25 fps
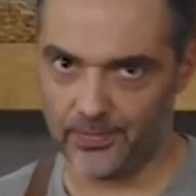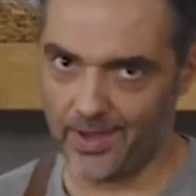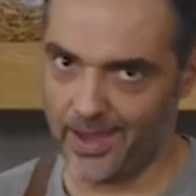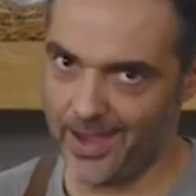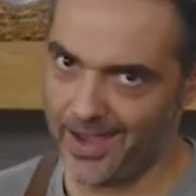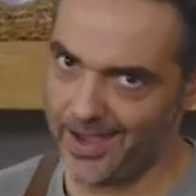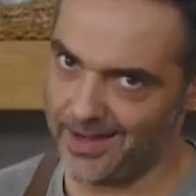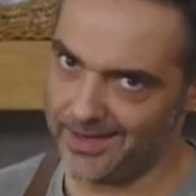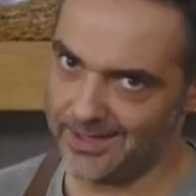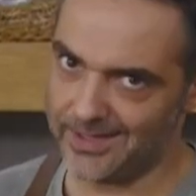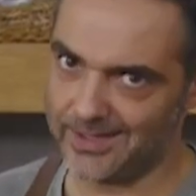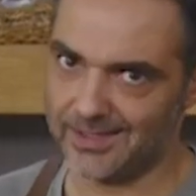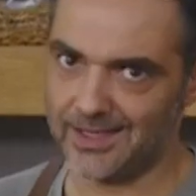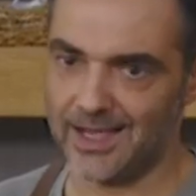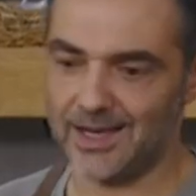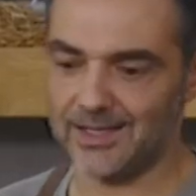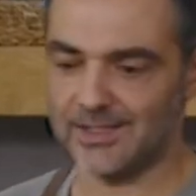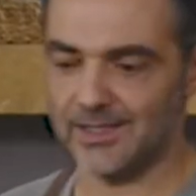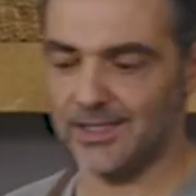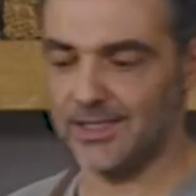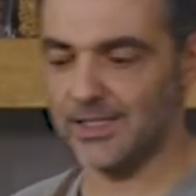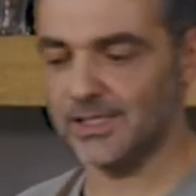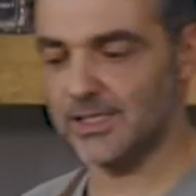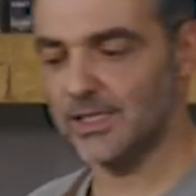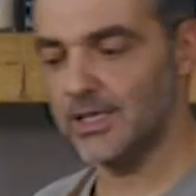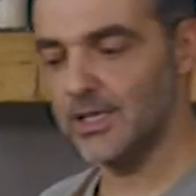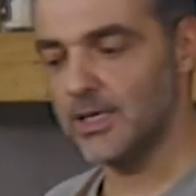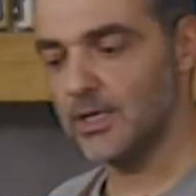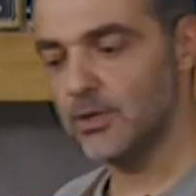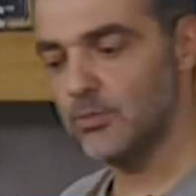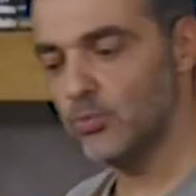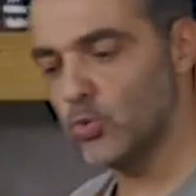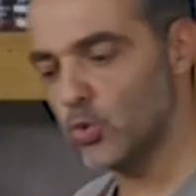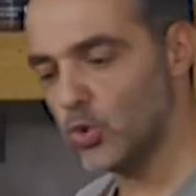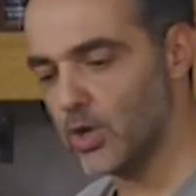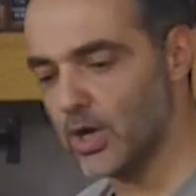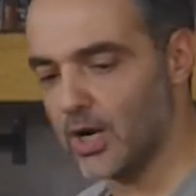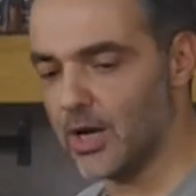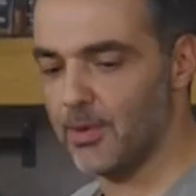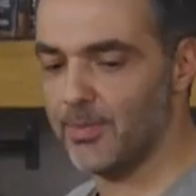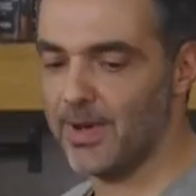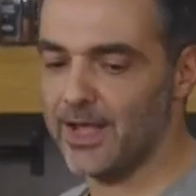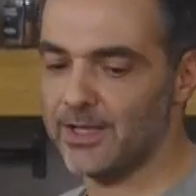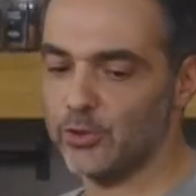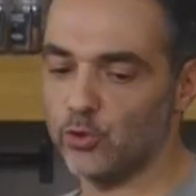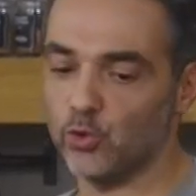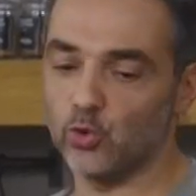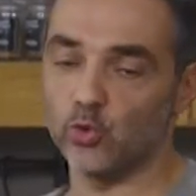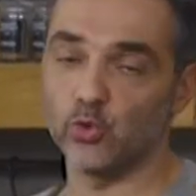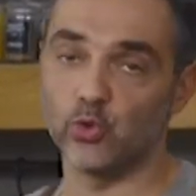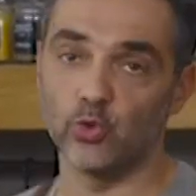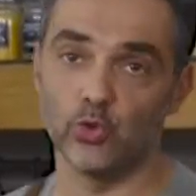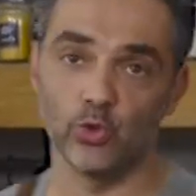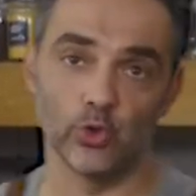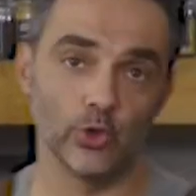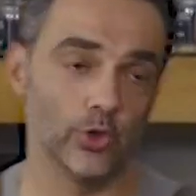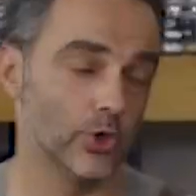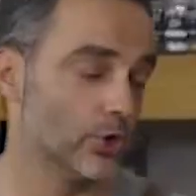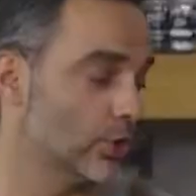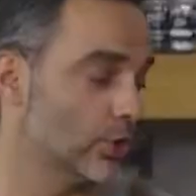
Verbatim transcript: Eğer isterseniz bu karamel sosunu